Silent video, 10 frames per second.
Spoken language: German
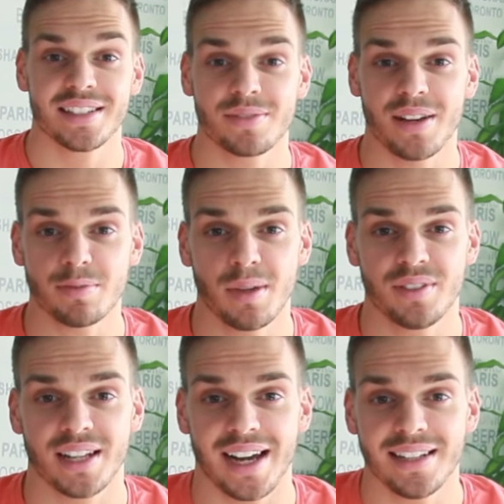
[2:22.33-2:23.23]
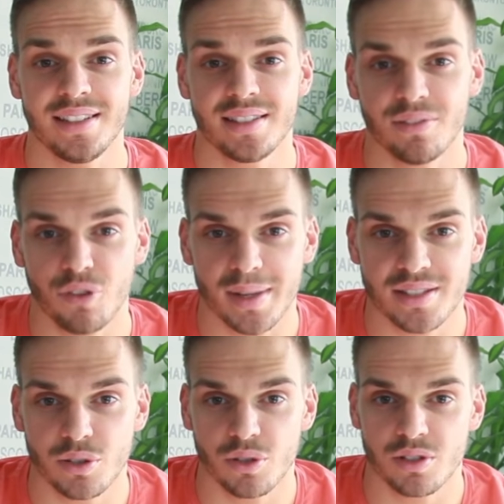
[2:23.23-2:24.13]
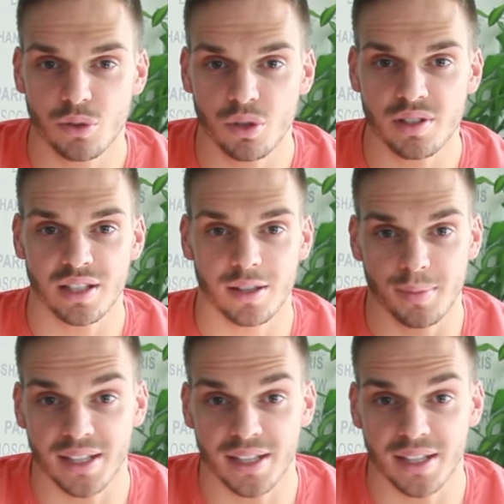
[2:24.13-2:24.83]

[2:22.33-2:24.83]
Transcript: Das war's mal wieder. Alle diese Informationen zu unserem,